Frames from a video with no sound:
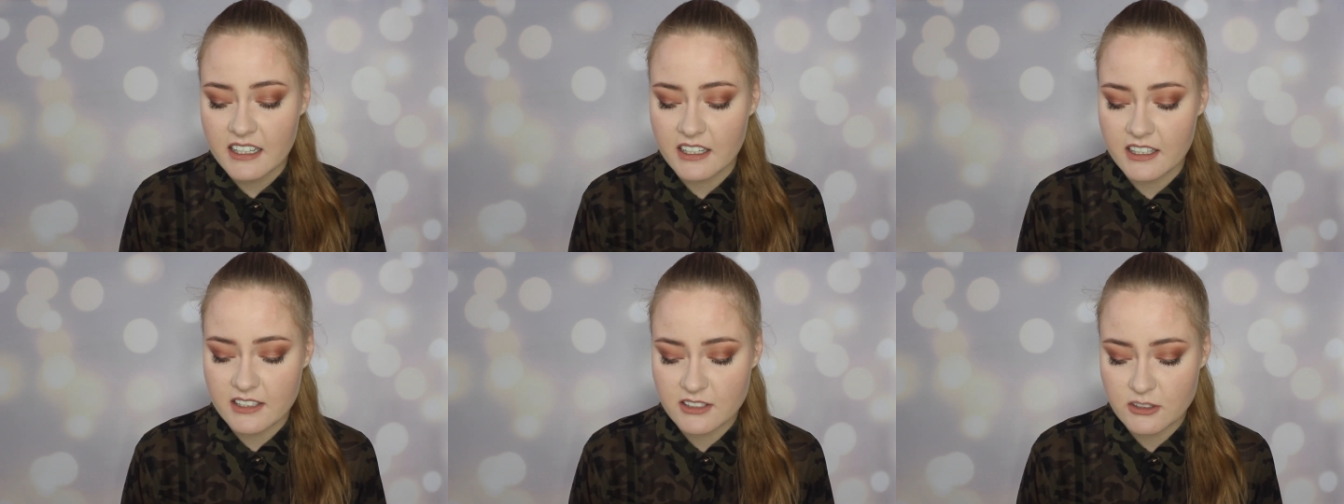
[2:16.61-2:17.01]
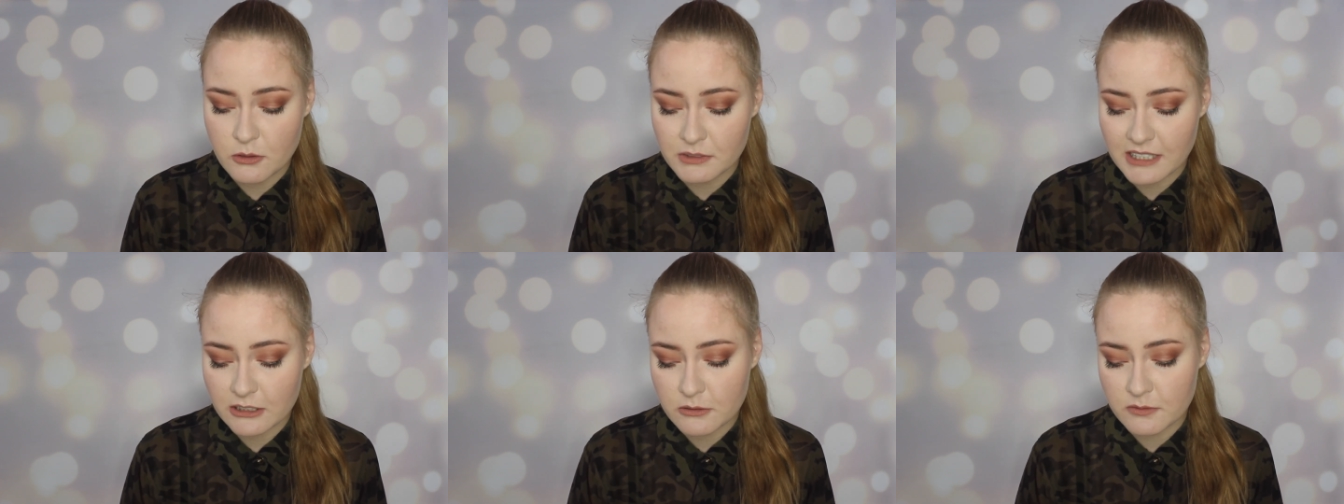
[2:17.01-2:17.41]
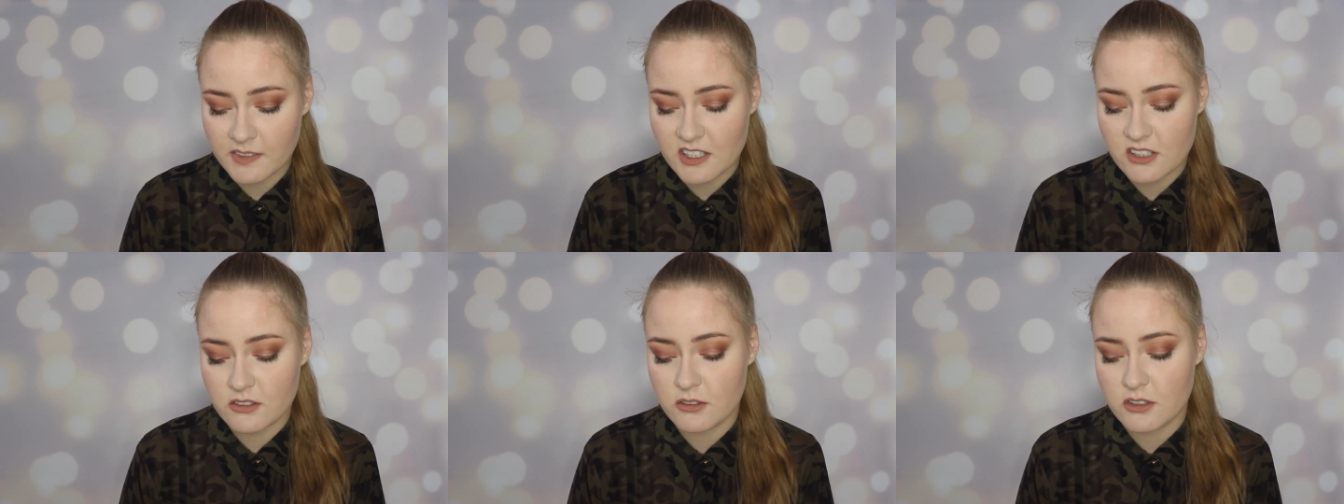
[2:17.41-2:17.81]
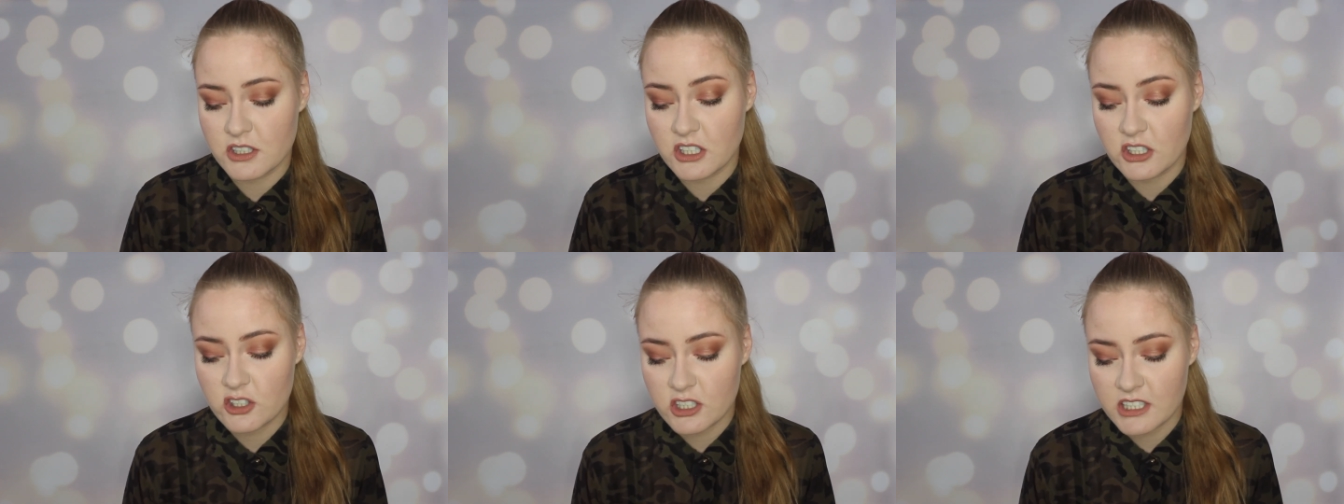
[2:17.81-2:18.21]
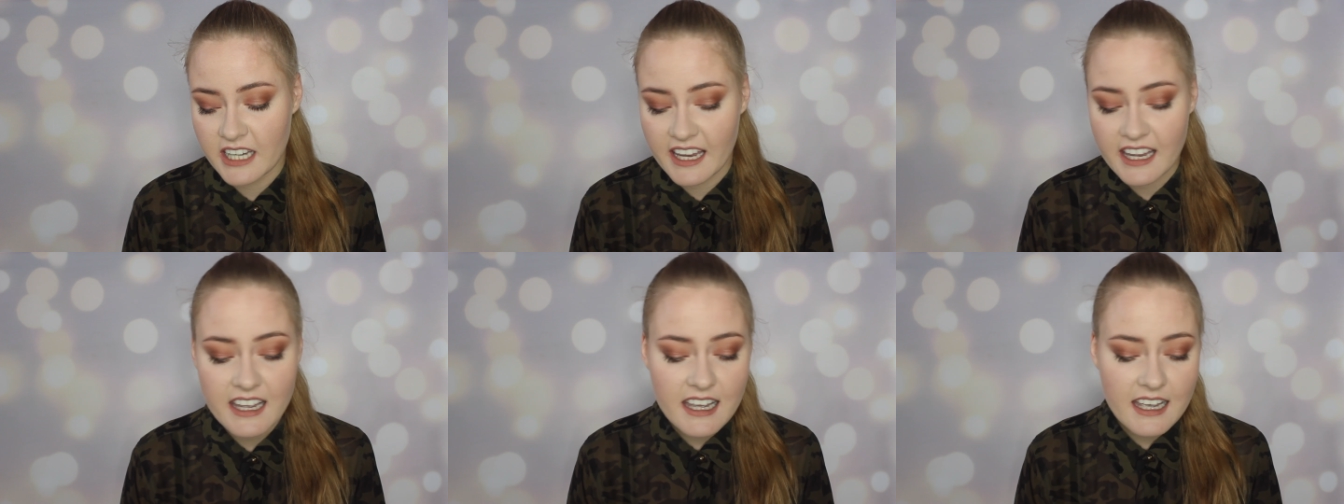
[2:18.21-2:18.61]
y, z tą datą ważności, czy
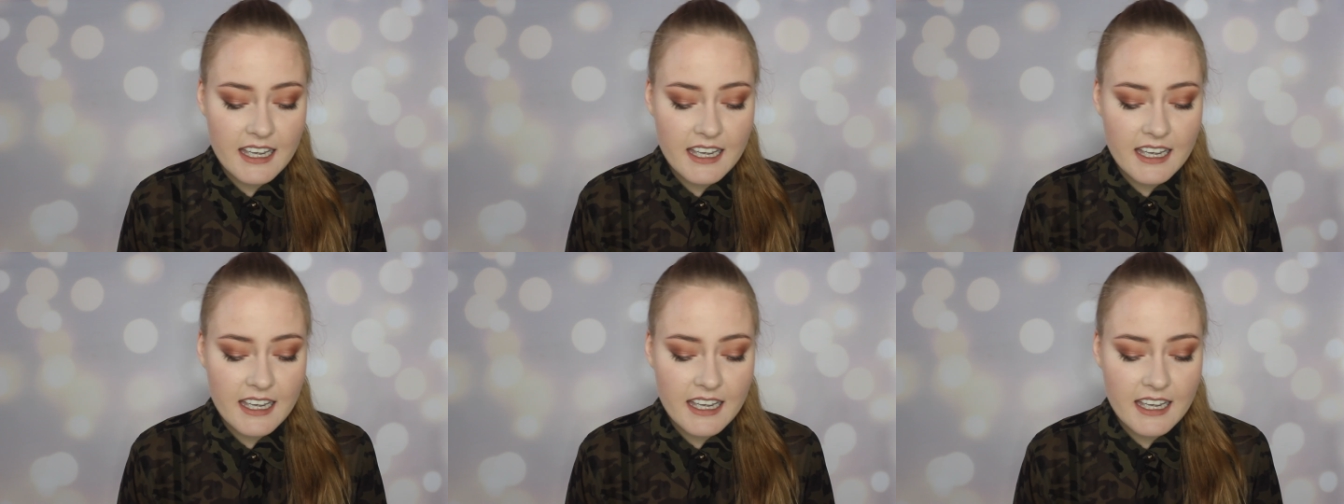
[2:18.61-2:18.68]
nie.